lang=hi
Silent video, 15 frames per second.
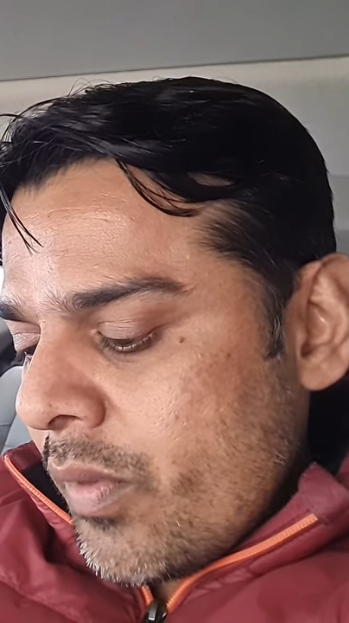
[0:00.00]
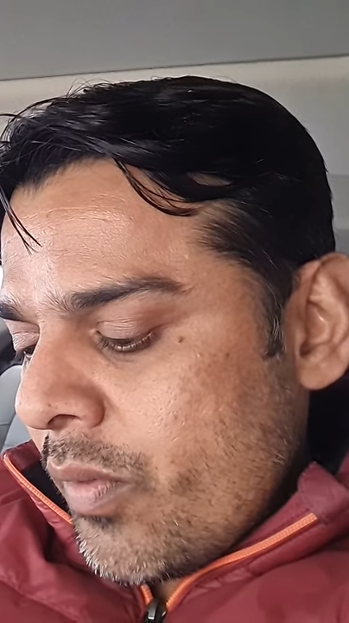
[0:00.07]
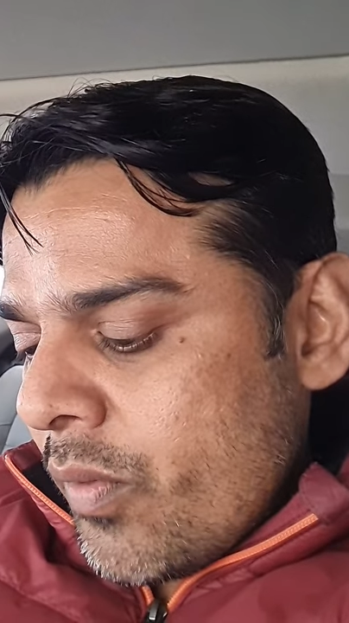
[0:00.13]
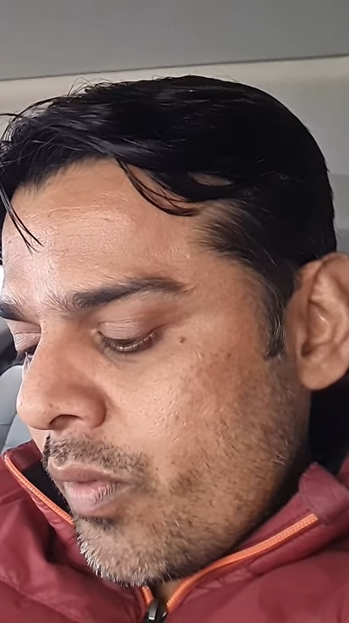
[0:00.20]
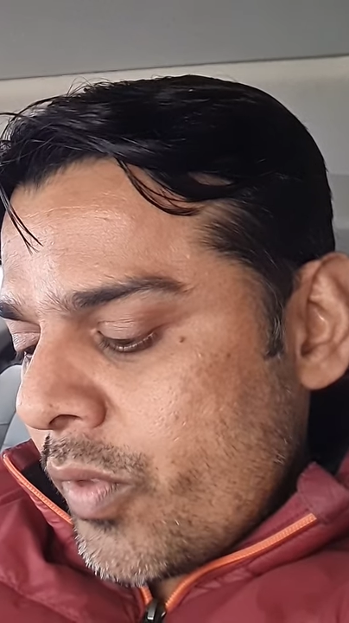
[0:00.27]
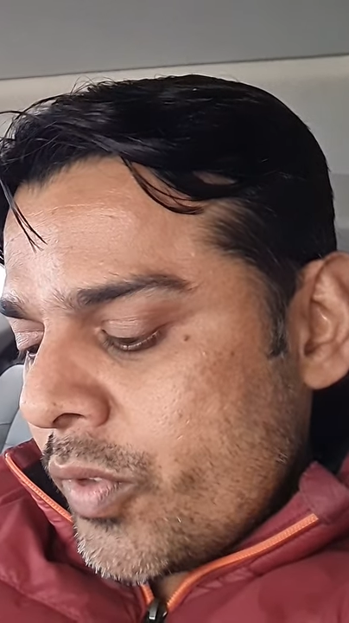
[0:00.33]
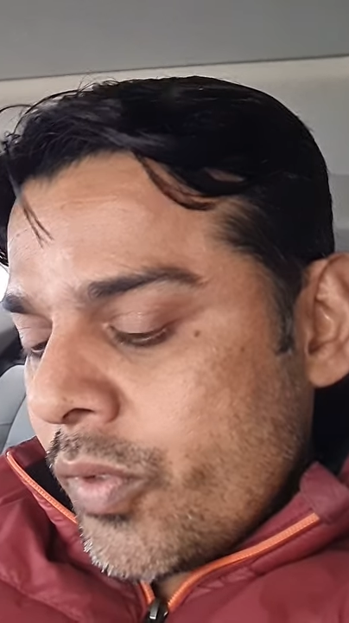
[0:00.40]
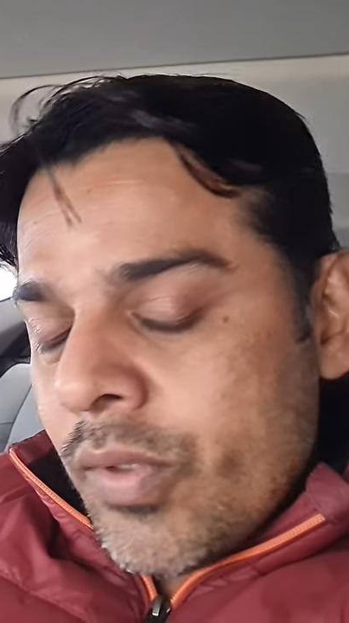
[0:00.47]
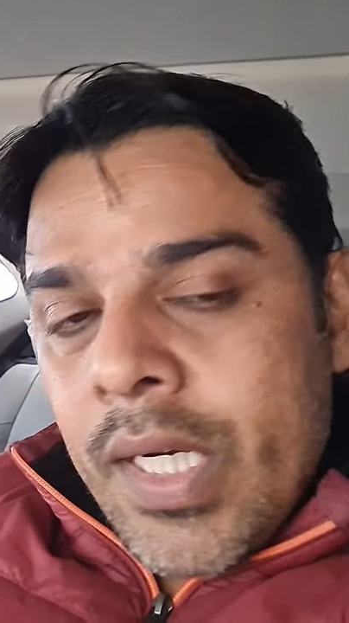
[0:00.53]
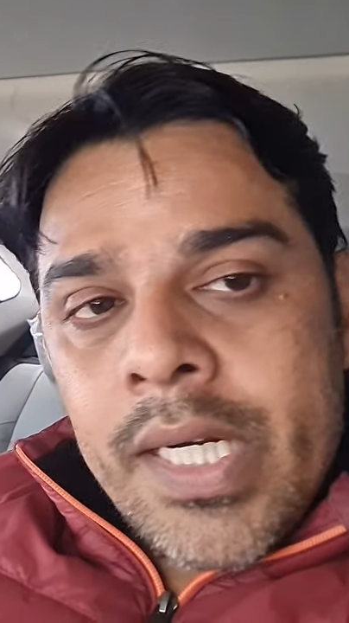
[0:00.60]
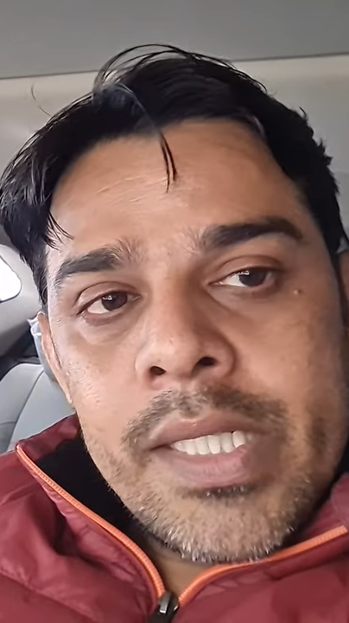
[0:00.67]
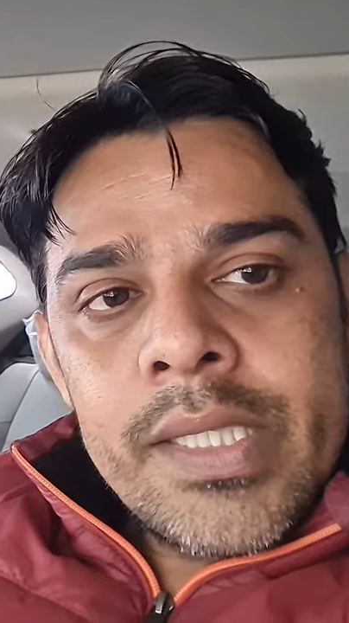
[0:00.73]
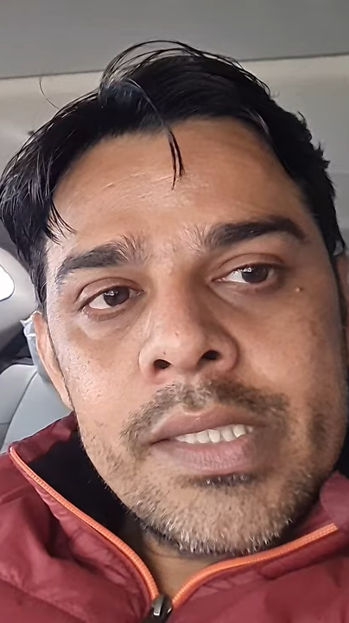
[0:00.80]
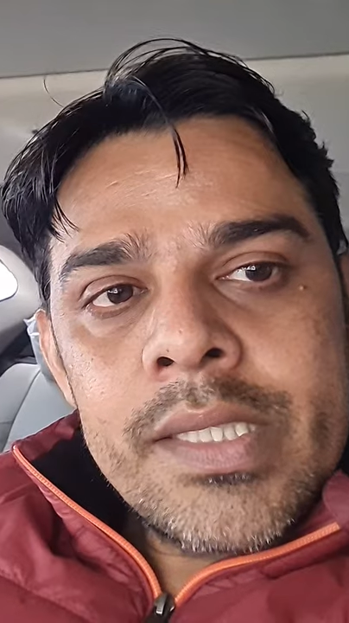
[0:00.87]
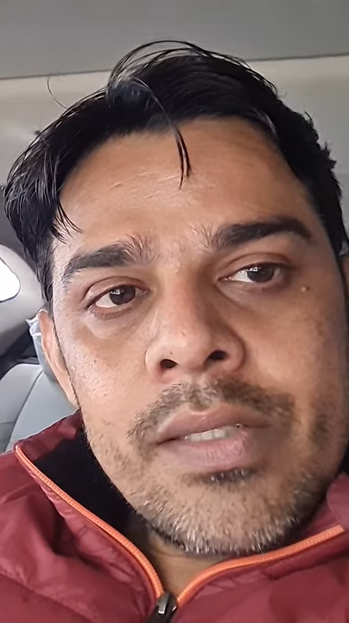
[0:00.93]
और जो
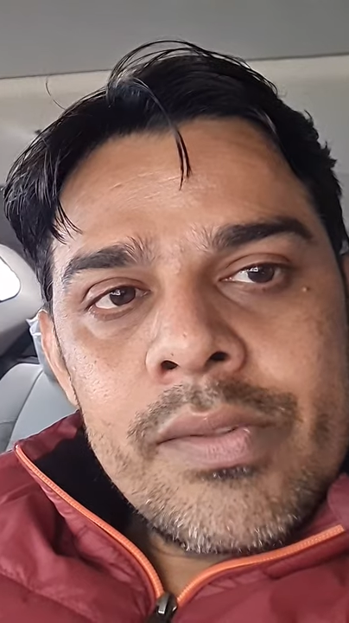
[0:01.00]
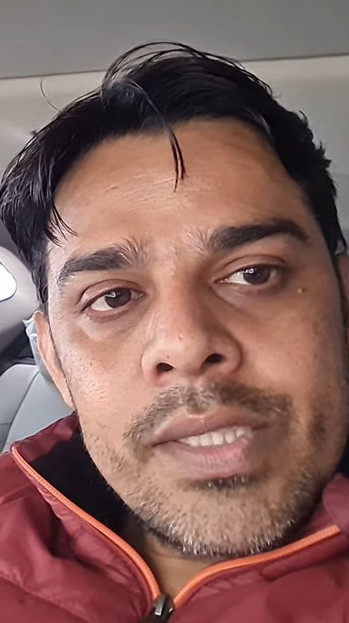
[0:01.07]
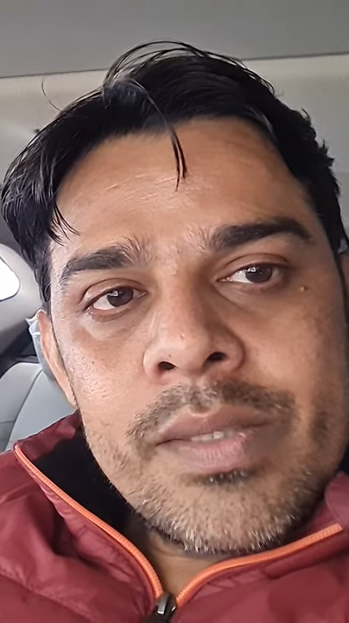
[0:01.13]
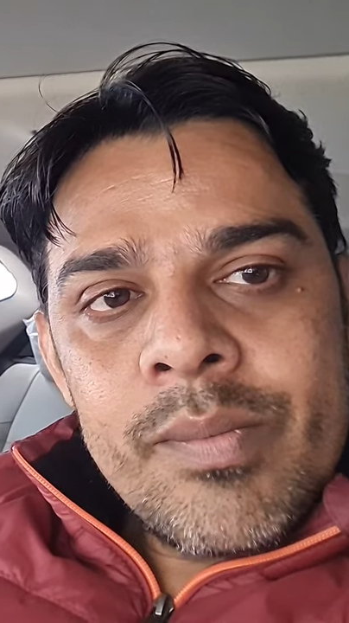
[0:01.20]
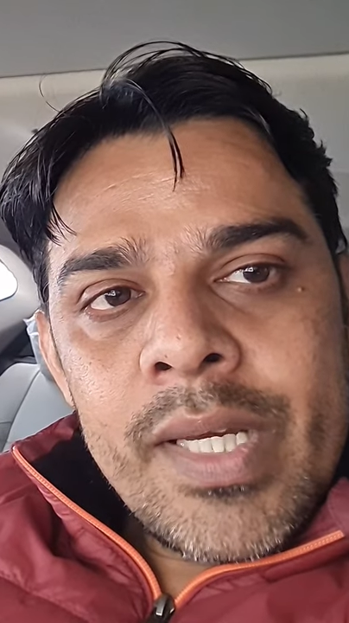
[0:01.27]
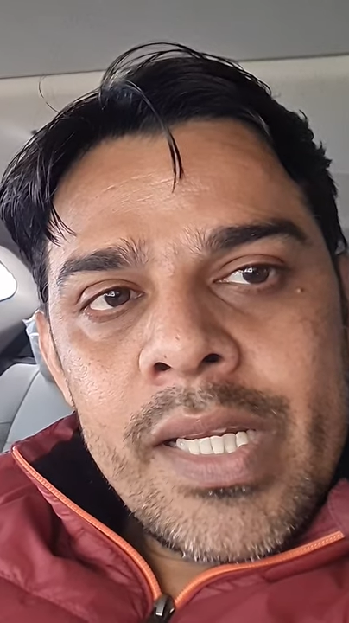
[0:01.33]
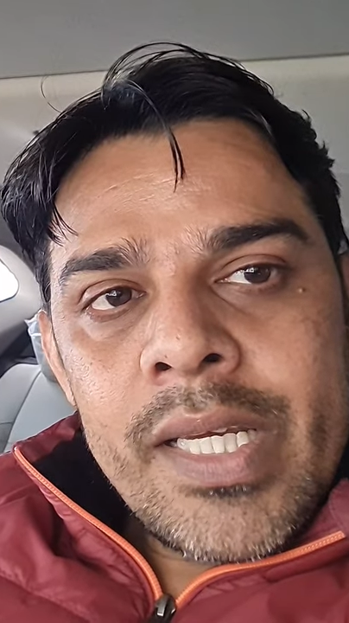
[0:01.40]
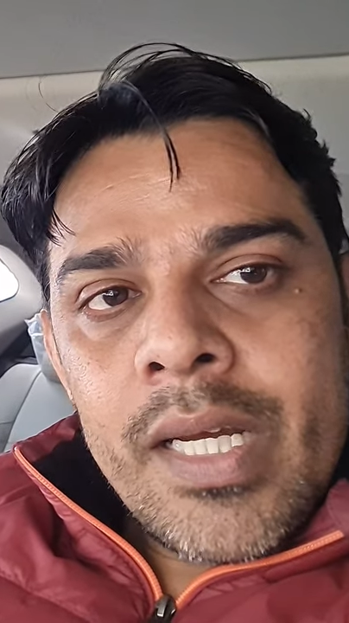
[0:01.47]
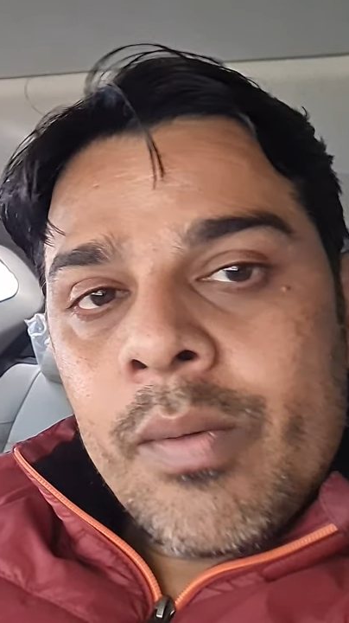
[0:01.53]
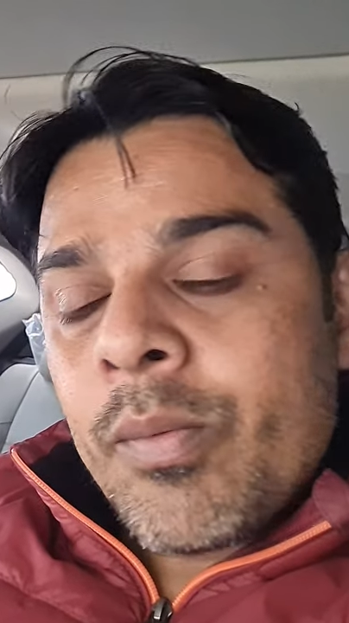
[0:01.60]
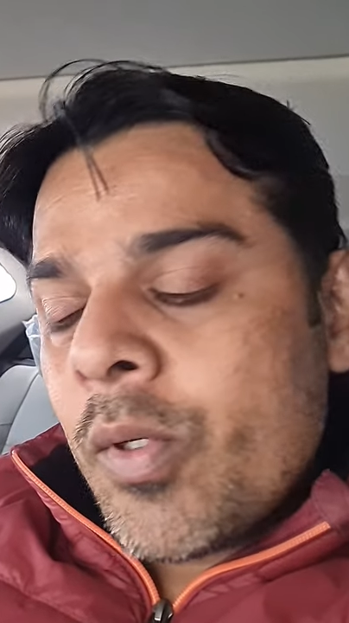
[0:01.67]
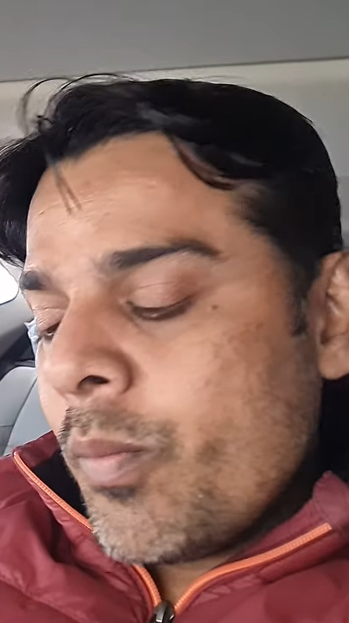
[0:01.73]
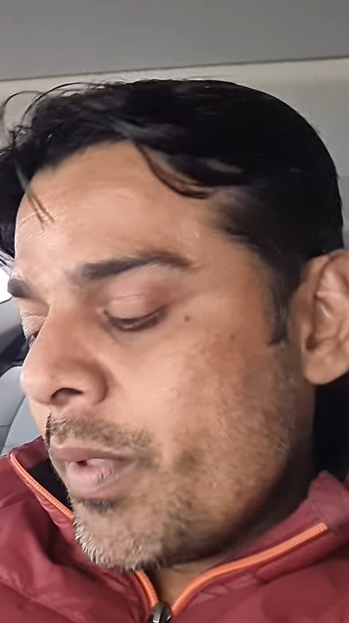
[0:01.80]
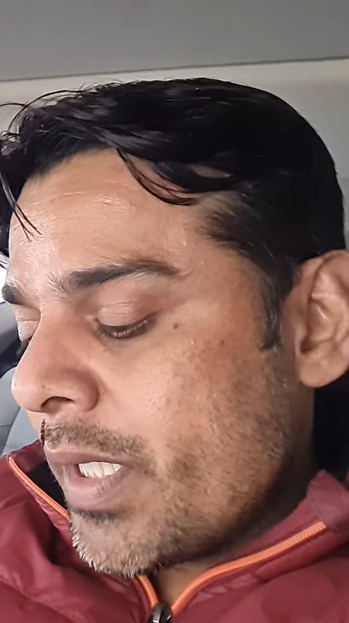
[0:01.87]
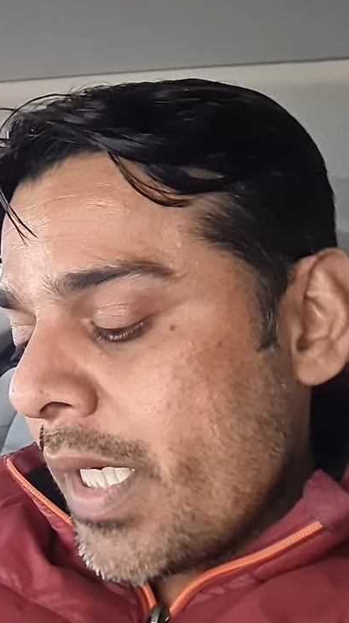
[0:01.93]
गाड़ी की सर्विस मैंने
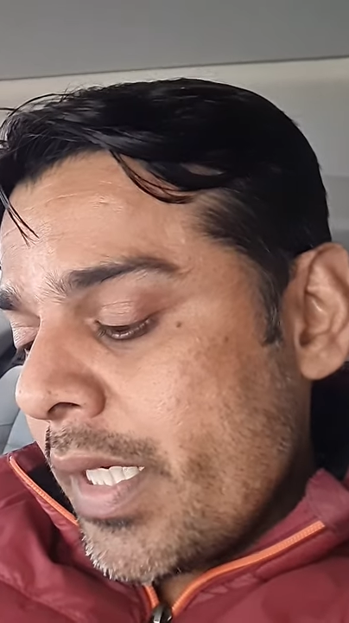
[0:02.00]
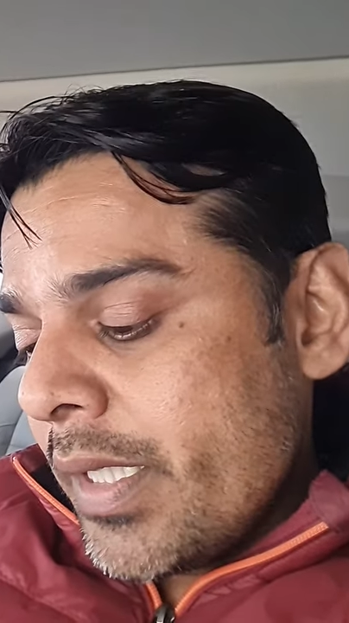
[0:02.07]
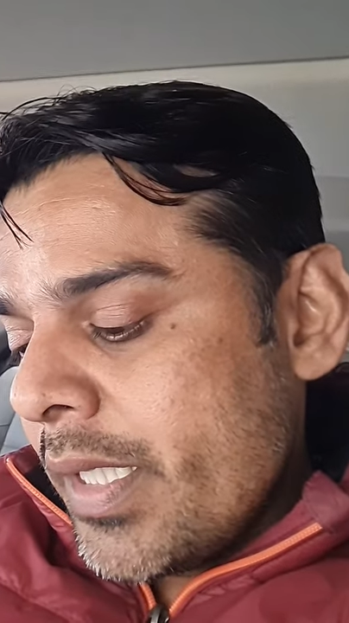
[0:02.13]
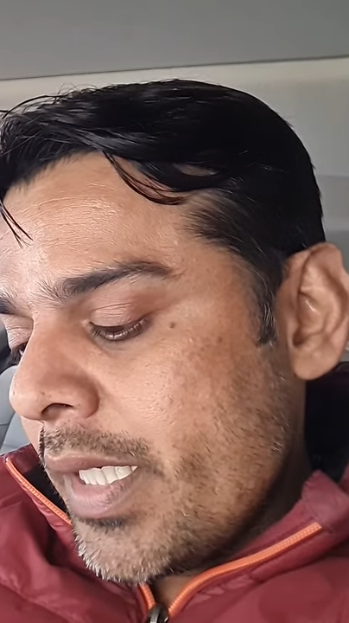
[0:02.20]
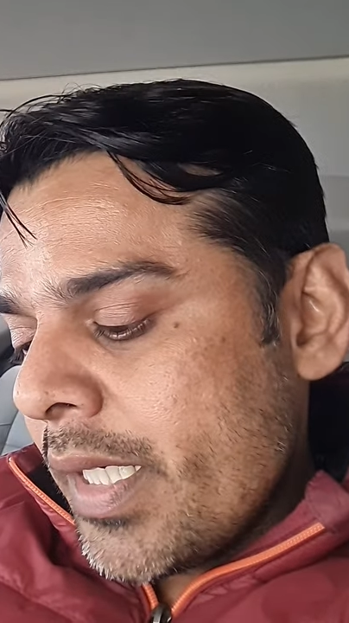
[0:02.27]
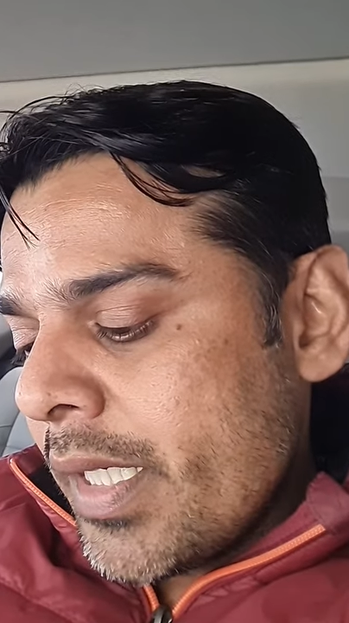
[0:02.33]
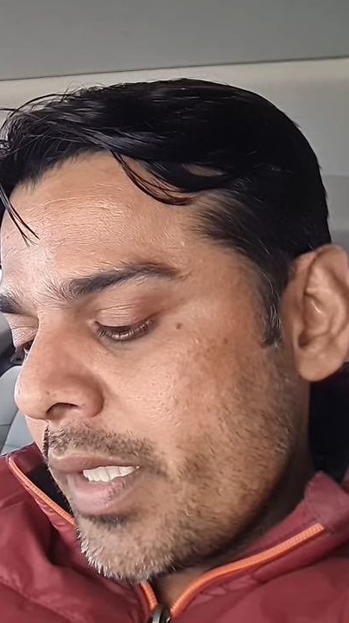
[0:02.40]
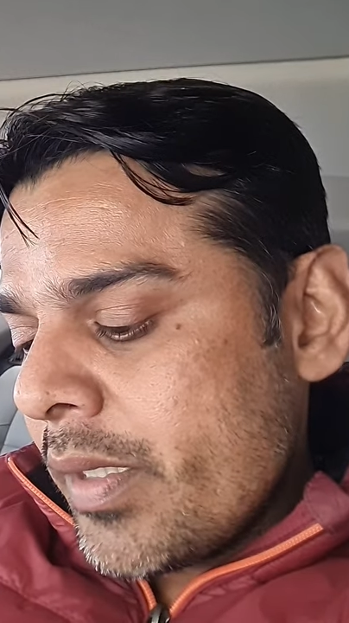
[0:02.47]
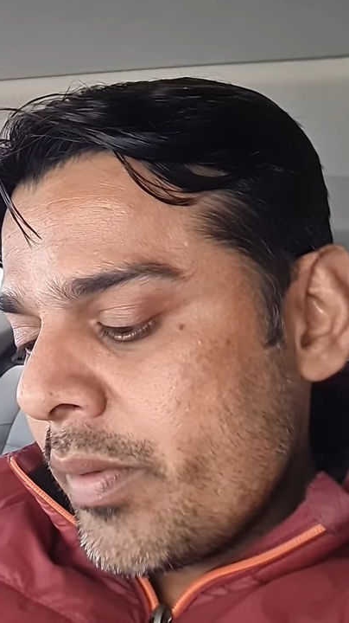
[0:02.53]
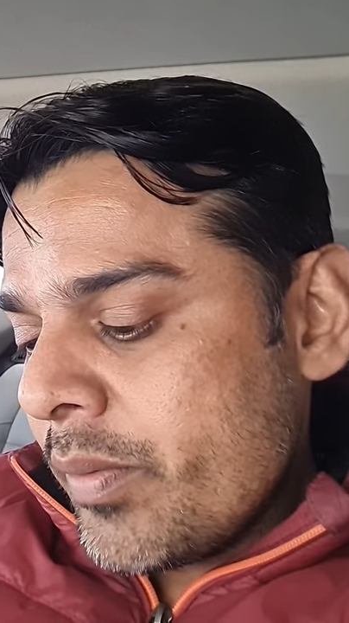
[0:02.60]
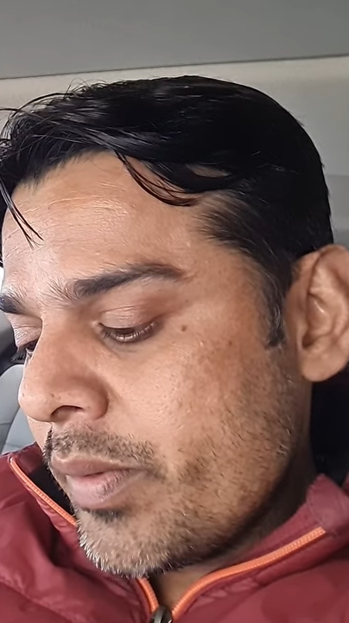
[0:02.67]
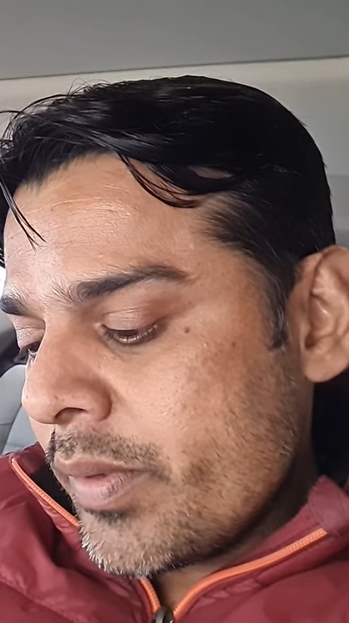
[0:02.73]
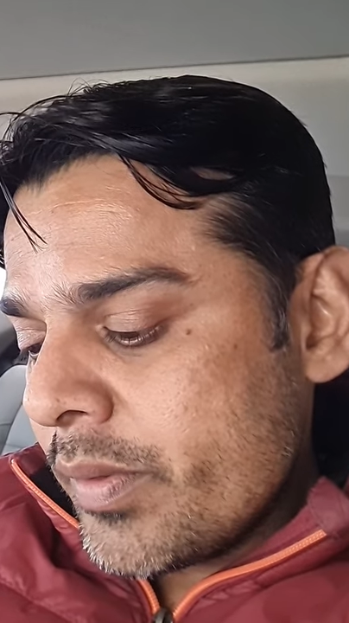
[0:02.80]
आपको बताई दिया है